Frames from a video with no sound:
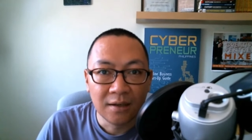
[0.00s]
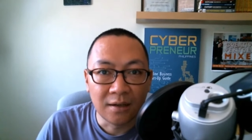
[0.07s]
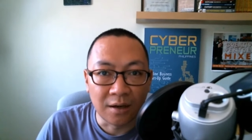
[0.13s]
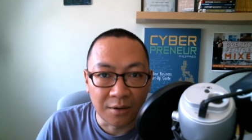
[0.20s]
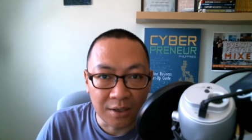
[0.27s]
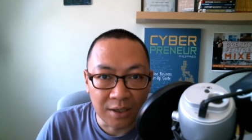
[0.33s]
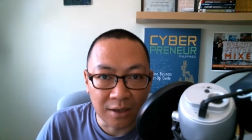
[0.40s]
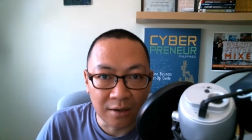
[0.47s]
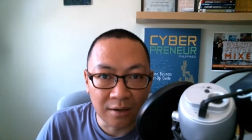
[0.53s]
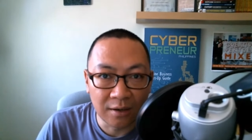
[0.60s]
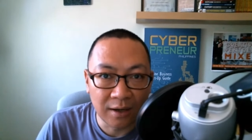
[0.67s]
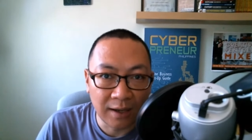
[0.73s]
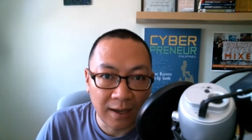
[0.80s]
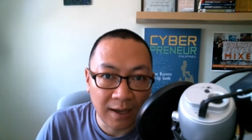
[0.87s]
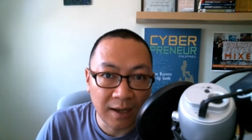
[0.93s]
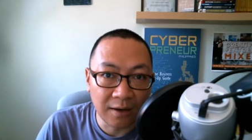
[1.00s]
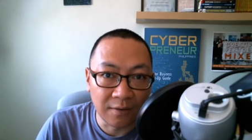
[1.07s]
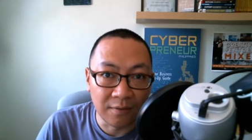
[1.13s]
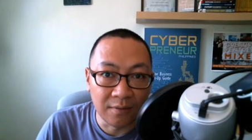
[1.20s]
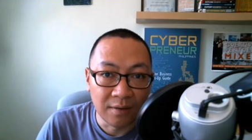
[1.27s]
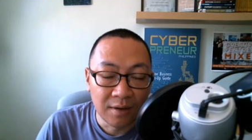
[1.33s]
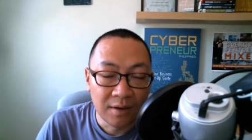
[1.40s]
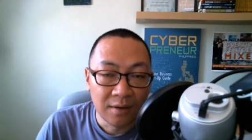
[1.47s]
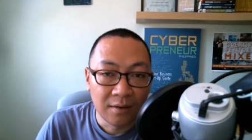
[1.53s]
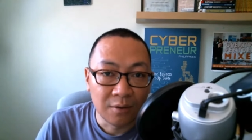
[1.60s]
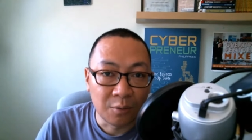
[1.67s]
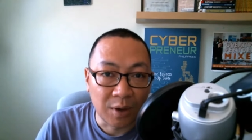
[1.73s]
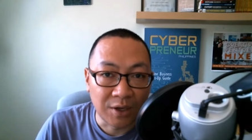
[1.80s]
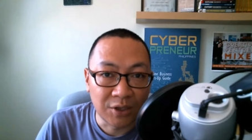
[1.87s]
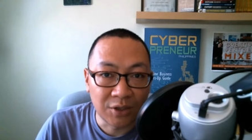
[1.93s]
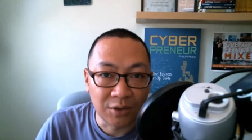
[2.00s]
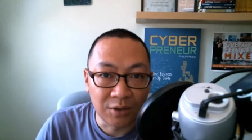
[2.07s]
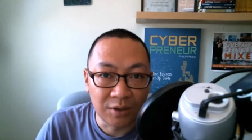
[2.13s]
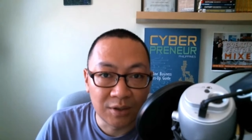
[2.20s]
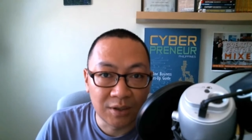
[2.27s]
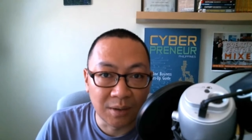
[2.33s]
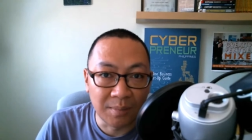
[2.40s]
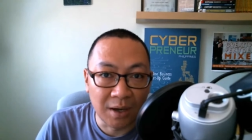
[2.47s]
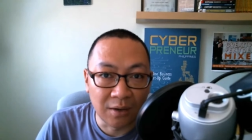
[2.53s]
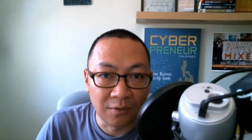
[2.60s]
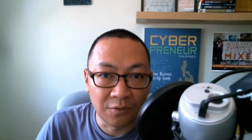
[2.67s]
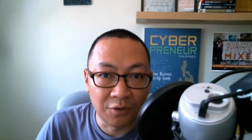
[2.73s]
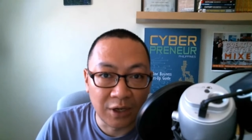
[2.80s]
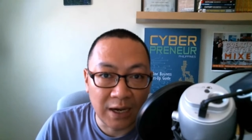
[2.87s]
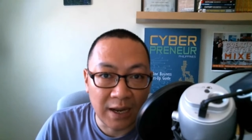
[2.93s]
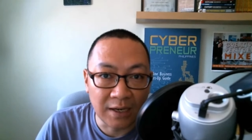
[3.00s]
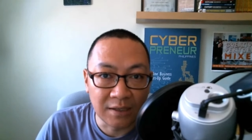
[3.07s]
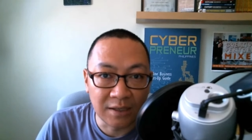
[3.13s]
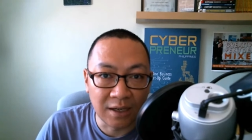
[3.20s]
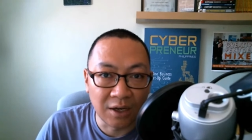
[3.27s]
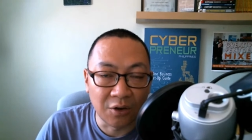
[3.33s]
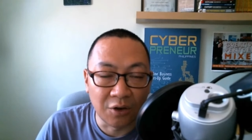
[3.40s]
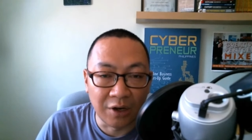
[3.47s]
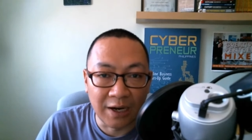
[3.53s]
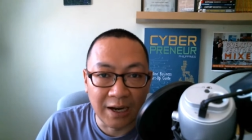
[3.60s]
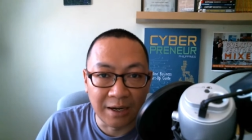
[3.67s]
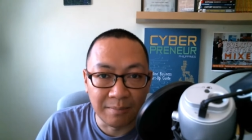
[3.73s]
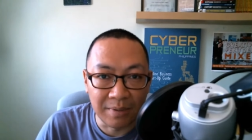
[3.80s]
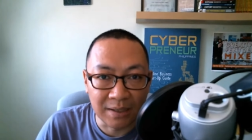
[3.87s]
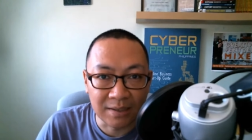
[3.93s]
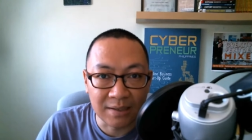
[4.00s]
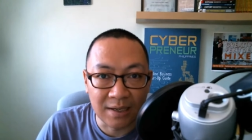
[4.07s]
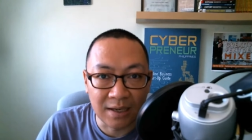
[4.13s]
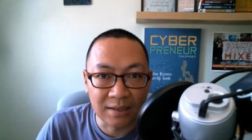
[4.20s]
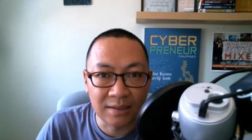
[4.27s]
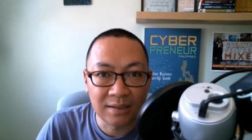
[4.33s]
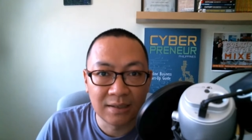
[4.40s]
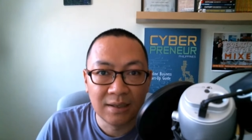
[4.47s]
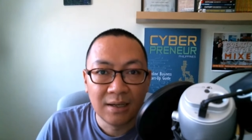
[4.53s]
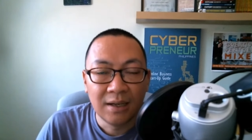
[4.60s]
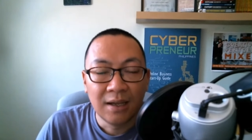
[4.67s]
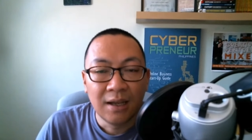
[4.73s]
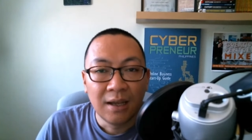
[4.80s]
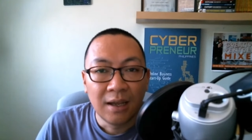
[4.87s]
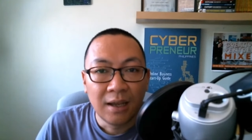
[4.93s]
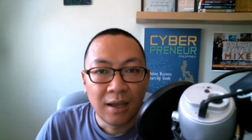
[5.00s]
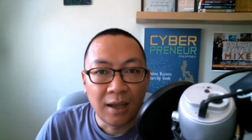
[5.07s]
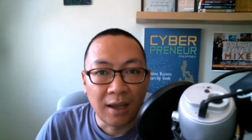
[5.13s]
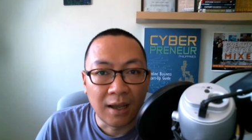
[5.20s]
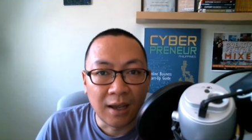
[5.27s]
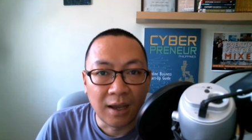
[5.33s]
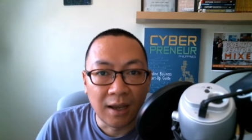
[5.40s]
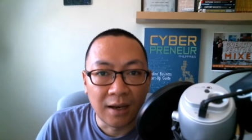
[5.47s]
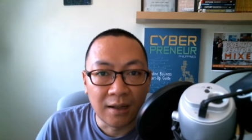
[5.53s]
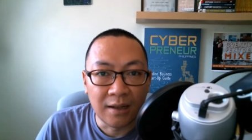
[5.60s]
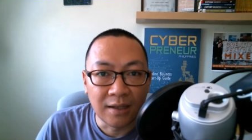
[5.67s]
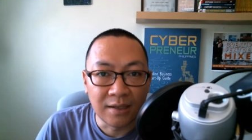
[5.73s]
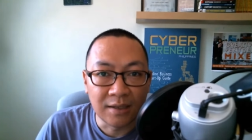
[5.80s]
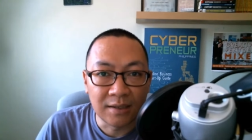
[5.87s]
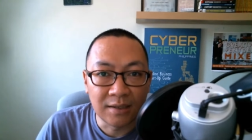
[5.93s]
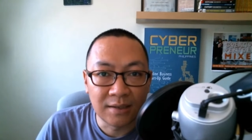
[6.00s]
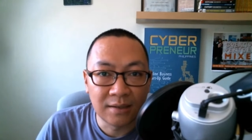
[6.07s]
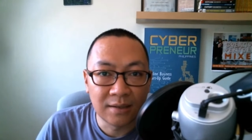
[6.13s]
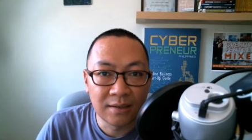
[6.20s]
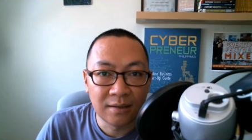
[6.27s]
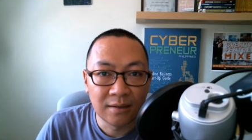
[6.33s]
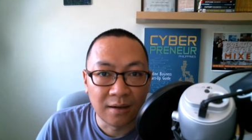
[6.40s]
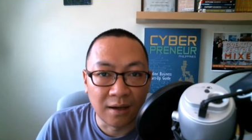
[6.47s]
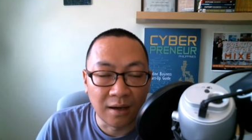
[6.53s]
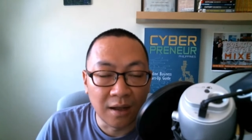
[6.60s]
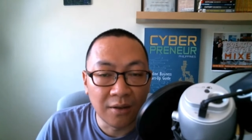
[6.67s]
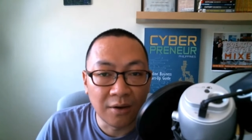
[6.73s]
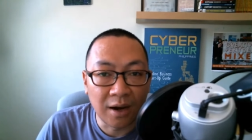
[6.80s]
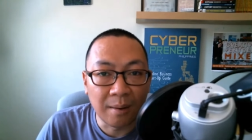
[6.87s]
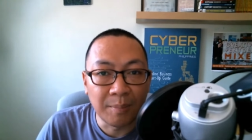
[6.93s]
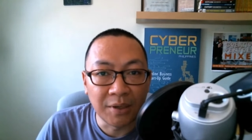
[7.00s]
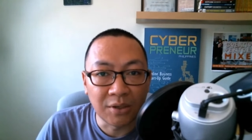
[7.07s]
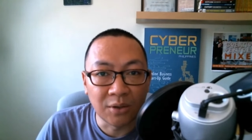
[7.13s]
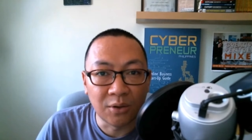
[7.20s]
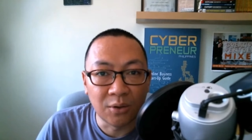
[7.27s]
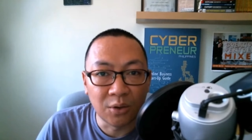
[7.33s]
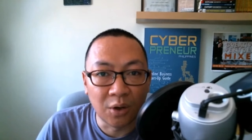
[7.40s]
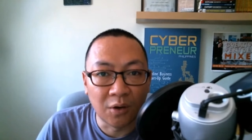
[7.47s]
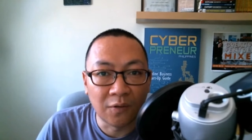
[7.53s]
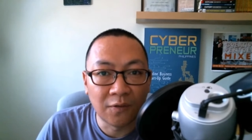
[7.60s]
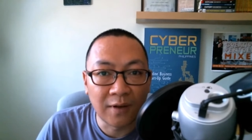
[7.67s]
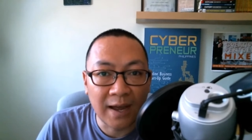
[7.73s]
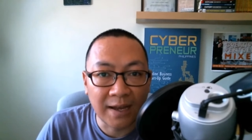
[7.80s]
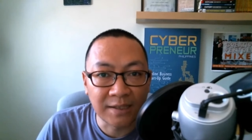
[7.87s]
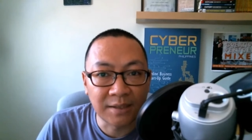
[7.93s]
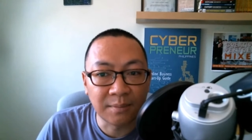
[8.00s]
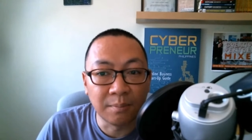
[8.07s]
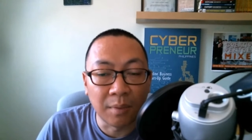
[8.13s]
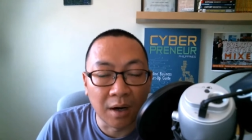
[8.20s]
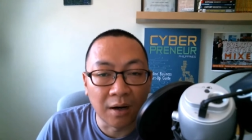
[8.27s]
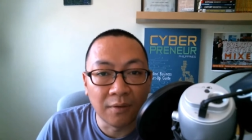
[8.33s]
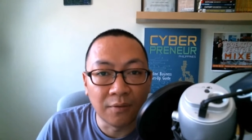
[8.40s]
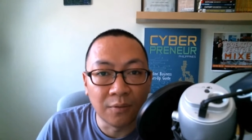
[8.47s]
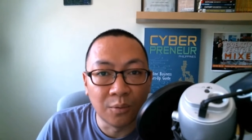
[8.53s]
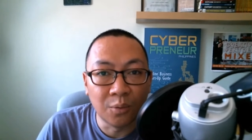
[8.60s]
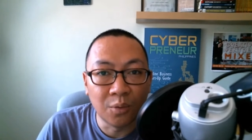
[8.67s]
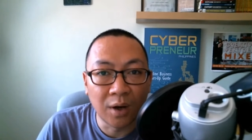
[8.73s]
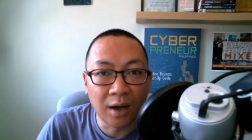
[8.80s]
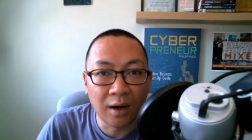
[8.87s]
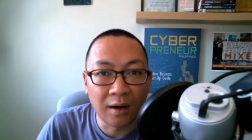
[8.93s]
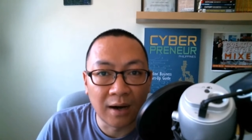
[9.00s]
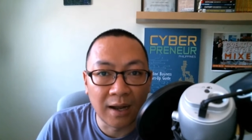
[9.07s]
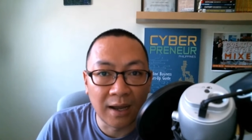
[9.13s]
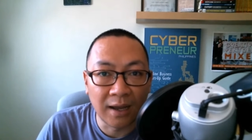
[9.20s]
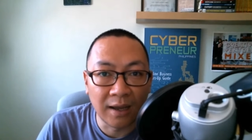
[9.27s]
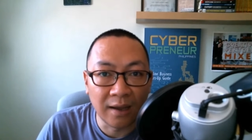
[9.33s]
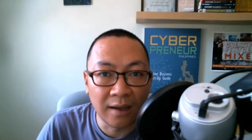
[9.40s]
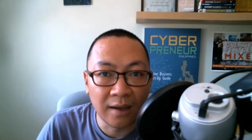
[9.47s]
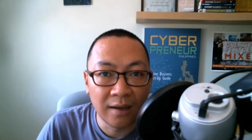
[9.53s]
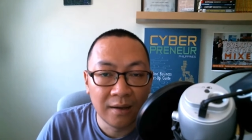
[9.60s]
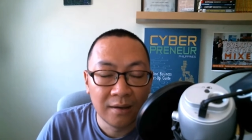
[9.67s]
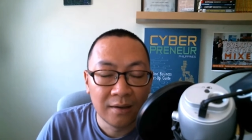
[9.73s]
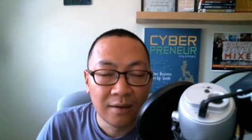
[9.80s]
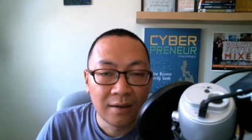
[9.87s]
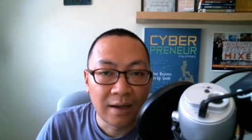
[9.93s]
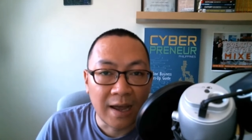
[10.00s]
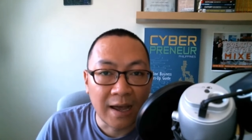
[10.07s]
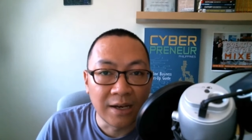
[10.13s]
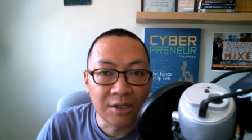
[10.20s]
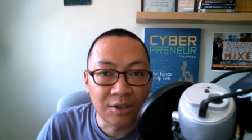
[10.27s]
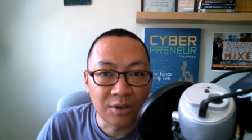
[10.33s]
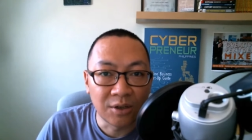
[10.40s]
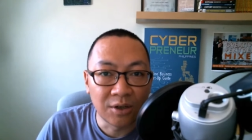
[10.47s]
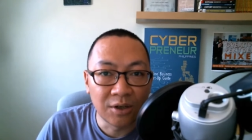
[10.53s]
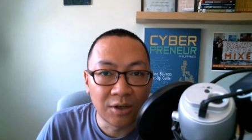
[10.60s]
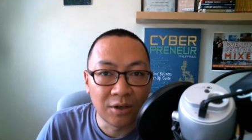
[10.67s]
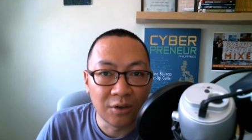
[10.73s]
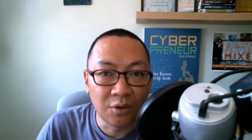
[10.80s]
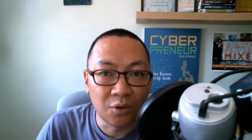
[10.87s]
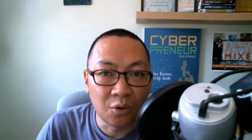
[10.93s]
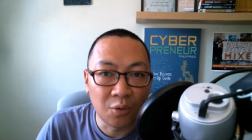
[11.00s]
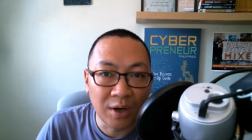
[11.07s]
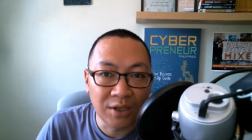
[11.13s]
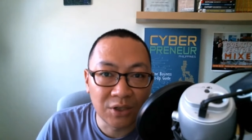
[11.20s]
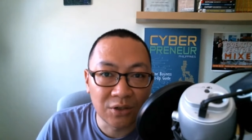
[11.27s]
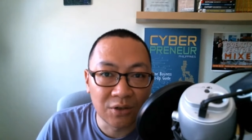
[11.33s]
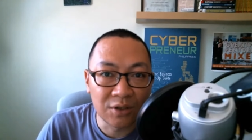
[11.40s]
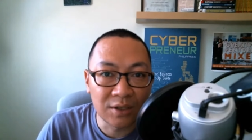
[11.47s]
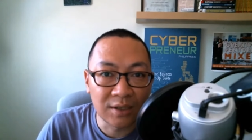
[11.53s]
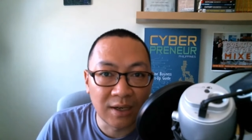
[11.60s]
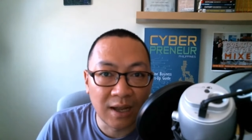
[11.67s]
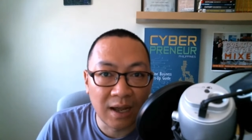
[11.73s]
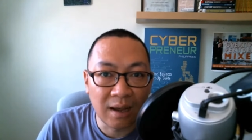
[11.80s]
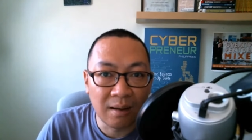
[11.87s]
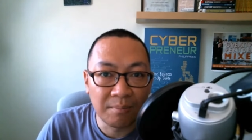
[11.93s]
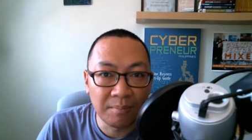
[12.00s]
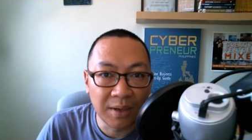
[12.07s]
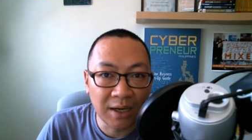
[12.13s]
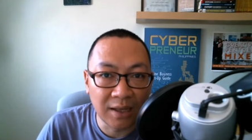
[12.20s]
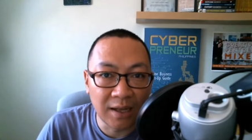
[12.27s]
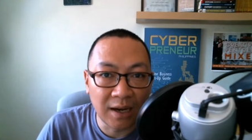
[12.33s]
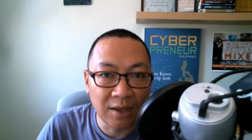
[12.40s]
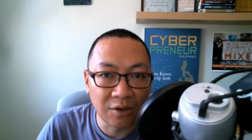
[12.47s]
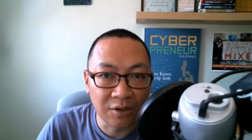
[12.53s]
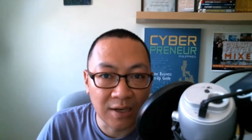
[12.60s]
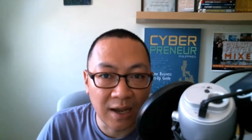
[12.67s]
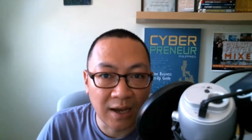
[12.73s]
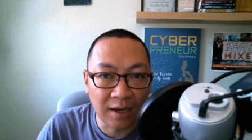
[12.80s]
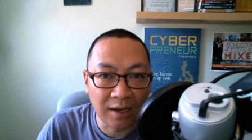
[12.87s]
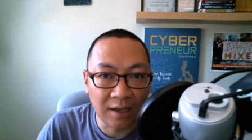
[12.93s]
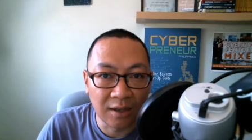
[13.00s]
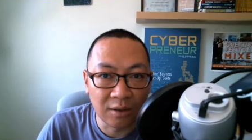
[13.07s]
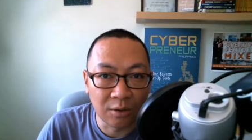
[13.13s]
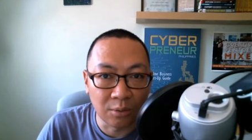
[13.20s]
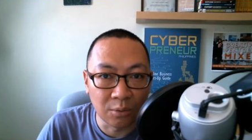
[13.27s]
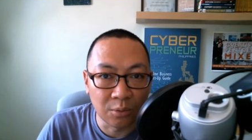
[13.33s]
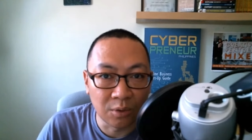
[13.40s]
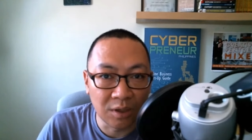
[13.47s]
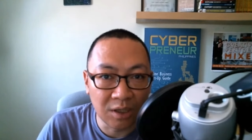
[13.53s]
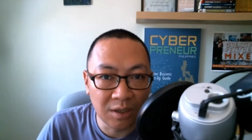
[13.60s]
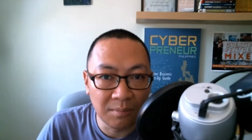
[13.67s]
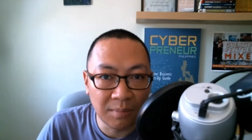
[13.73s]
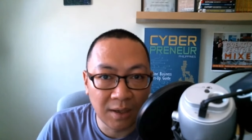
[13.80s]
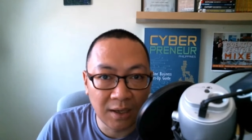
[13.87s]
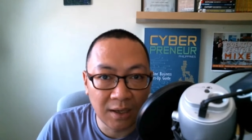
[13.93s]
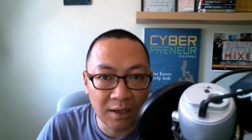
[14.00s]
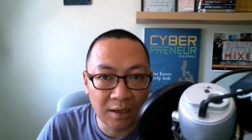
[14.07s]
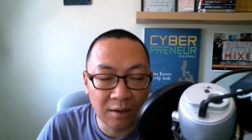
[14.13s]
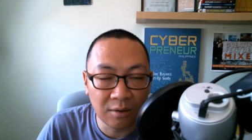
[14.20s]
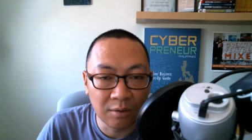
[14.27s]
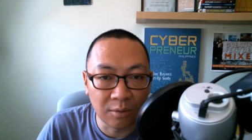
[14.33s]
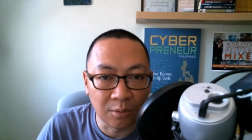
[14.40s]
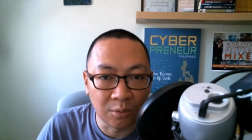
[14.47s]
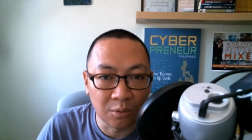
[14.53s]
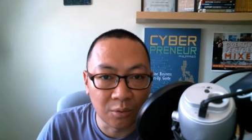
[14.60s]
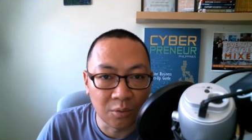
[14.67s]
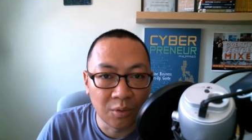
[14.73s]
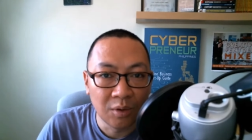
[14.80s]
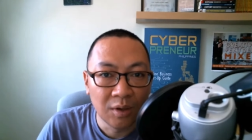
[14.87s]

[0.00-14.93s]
career, and questions about freelancing and online business. And this is another episode of Ask Marv where I answer yung questions na pinadala nyo sa akin through email, through